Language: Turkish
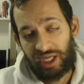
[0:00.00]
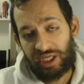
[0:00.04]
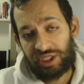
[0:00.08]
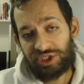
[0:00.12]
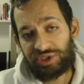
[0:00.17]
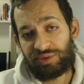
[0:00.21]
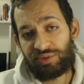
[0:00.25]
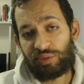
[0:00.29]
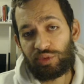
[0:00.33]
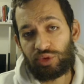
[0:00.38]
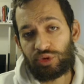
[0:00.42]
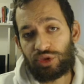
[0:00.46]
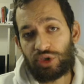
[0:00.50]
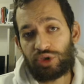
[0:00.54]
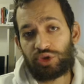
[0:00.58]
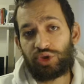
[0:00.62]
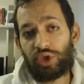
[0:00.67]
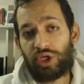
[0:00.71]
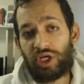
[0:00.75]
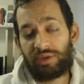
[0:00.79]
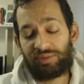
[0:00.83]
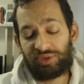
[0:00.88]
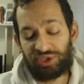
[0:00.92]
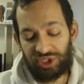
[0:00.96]
Şimdi burada
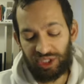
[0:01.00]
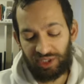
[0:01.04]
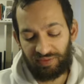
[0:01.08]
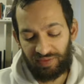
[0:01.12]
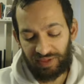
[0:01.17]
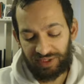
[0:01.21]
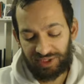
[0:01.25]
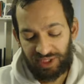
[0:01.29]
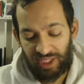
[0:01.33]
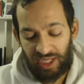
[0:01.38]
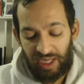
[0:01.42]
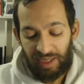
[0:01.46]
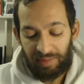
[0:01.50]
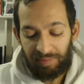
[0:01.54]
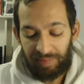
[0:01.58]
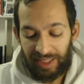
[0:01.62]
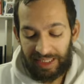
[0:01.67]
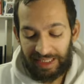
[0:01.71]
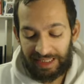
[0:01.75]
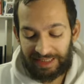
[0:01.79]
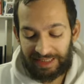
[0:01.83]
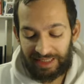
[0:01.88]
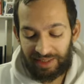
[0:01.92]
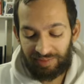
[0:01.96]
şöyle bir şey var.
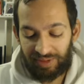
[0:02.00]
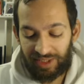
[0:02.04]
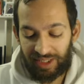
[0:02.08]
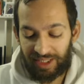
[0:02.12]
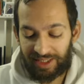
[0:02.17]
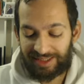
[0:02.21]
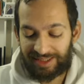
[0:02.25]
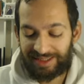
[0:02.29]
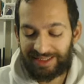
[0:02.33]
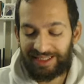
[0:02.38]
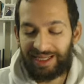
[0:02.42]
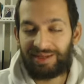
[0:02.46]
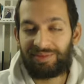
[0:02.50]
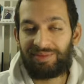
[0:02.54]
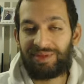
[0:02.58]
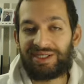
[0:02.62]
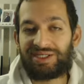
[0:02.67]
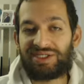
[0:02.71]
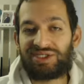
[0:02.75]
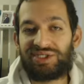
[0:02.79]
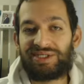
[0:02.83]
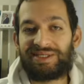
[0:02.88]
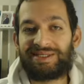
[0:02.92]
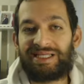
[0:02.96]
Belediye binasını almak
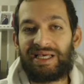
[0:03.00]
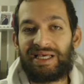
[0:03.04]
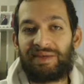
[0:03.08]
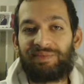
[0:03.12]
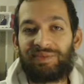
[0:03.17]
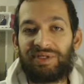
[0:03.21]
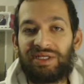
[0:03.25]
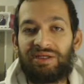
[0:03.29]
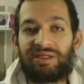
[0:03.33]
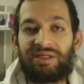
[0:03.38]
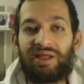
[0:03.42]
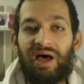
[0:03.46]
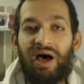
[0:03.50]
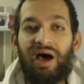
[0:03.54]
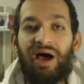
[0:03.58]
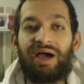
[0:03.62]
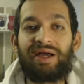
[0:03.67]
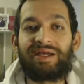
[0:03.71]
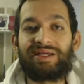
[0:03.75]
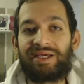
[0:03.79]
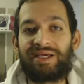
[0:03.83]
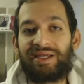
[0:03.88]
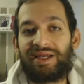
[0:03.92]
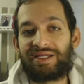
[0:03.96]
için zeplini daha
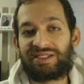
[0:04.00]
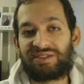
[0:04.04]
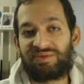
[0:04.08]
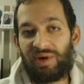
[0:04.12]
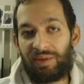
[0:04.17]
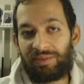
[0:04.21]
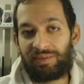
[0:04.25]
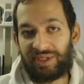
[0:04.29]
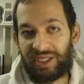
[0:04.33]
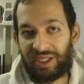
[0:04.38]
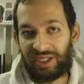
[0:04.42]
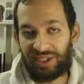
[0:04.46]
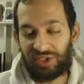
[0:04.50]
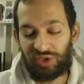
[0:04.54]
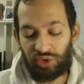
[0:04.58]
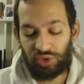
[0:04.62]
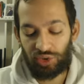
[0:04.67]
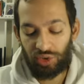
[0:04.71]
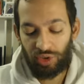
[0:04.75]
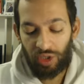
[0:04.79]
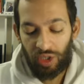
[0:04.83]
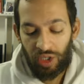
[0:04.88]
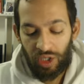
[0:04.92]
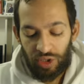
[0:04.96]
erken atmam
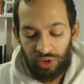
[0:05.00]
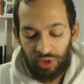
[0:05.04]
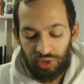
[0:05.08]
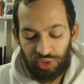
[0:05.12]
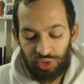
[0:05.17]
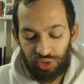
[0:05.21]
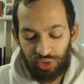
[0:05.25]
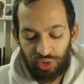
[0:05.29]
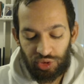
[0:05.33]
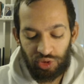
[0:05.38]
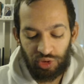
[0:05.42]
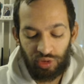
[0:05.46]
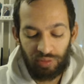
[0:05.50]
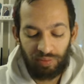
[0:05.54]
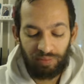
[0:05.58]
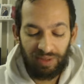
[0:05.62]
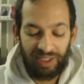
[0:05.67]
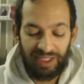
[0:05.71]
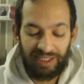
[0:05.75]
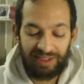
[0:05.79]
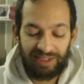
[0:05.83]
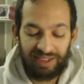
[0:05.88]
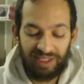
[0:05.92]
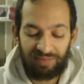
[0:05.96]
gerekiyor. Çünkü
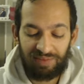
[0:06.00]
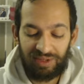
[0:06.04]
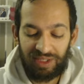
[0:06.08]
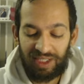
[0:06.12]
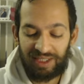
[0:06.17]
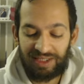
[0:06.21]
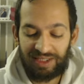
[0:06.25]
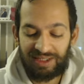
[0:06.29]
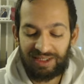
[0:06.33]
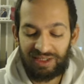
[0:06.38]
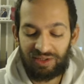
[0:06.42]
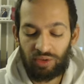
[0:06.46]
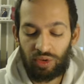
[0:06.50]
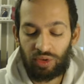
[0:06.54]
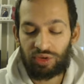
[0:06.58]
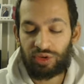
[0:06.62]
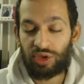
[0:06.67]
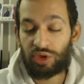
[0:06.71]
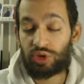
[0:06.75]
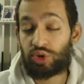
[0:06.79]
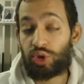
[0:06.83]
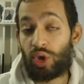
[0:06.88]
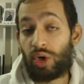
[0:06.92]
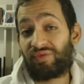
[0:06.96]
belediye binasının
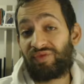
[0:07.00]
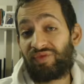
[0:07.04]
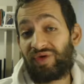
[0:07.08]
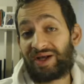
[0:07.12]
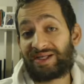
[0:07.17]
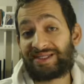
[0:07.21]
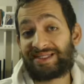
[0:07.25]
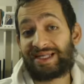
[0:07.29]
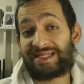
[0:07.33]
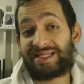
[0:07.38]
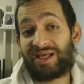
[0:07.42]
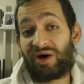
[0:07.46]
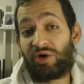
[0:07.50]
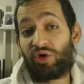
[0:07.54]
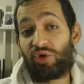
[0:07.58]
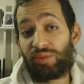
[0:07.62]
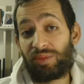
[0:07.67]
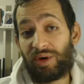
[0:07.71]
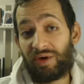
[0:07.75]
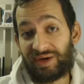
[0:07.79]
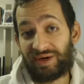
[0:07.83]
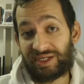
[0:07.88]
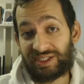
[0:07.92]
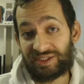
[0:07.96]
orada çok fazla
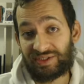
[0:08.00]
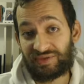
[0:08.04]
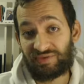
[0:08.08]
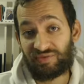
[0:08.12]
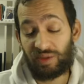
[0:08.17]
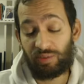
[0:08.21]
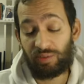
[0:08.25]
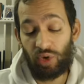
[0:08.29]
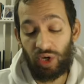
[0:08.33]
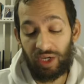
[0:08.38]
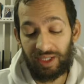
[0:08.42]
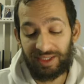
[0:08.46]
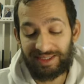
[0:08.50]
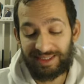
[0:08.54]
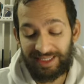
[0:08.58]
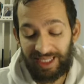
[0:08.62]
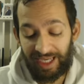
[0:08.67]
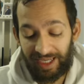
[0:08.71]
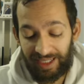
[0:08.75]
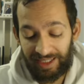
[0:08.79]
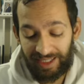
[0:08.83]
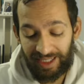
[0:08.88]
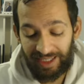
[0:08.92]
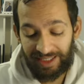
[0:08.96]
savunma var. Ve bu
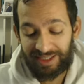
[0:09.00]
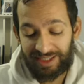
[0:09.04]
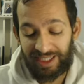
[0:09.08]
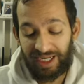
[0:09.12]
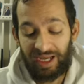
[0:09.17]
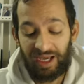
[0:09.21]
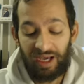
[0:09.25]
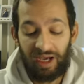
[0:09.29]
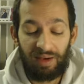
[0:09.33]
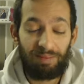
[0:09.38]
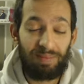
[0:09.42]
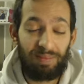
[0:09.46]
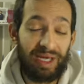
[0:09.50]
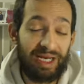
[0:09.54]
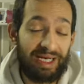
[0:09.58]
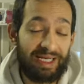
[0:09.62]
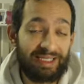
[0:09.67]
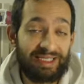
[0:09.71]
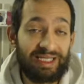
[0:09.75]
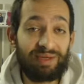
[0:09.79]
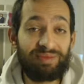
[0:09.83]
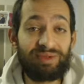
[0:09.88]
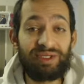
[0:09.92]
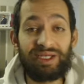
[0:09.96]
askerler
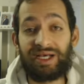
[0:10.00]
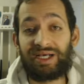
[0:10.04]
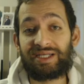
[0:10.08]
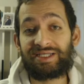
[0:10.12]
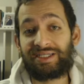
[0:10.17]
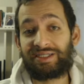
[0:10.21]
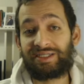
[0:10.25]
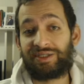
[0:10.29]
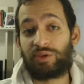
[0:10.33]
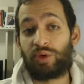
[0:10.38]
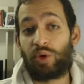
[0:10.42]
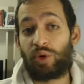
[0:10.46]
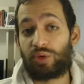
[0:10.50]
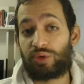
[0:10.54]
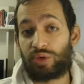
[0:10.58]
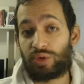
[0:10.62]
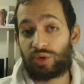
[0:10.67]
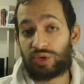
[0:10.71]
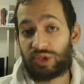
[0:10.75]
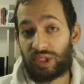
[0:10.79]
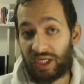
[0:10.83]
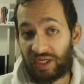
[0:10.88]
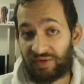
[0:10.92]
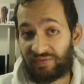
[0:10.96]
belediye binasının
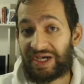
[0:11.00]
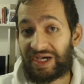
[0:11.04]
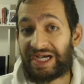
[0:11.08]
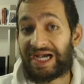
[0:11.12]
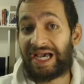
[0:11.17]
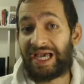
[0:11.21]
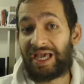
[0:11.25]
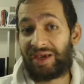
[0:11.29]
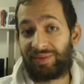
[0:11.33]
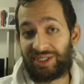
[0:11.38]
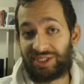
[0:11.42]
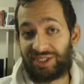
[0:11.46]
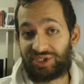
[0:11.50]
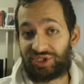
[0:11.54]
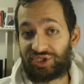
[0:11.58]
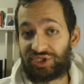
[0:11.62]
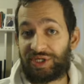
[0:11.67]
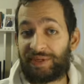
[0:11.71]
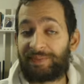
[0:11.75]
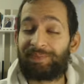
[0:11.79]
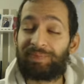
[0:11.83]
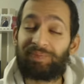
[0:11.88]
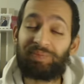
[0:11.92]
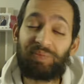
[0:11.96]
olduğu tarafa kayabilir.
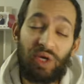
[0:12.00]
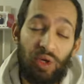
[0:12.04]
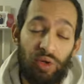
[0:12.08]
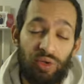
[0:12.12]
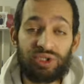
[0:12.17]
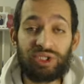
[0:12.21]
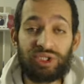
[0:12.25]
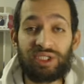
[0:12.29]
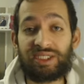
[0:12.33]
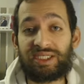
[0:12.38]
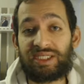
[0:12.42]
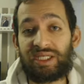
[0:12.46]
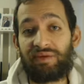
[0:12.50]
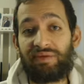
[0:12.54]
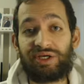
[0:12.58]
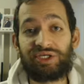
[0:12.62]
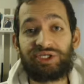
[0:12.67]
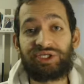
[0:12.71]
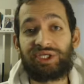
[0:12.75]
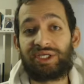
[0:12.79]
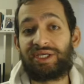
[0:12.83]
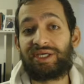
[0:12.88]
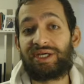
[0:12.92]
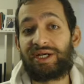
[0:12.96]
Bir önceki
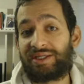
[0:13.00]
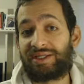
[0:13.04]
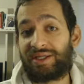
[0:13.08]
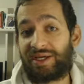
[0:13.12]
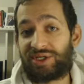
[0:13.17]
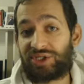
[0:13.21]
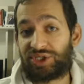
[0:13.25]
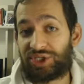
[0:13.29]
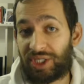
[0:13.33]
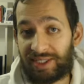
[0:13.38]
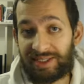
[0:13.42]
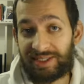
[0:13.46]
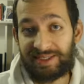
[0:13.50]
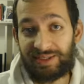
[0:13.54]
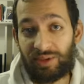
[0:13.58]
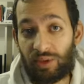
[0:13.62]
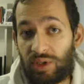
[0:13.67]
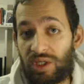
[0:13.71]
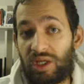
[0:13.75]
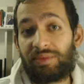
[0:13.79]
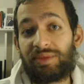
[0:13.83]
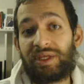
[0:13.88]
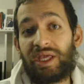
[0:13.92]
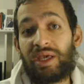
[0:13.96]
savaştaki kadar şanslı
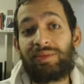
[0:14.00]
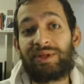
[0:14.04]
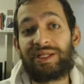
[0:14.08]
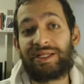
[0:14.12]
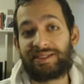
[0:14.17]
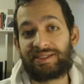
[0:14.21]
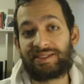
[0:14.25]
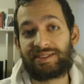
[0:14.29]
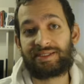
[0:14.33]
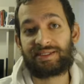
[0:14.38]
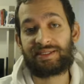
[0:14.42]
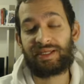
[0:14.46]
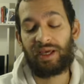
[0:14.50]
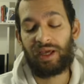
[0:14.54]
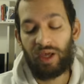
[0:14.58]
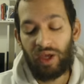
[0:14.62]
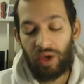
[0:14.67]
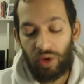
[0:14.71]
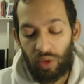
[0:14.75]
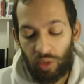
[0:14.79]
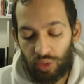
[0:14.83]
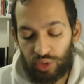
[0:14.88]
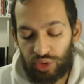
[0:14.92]
olamayabiliriz. O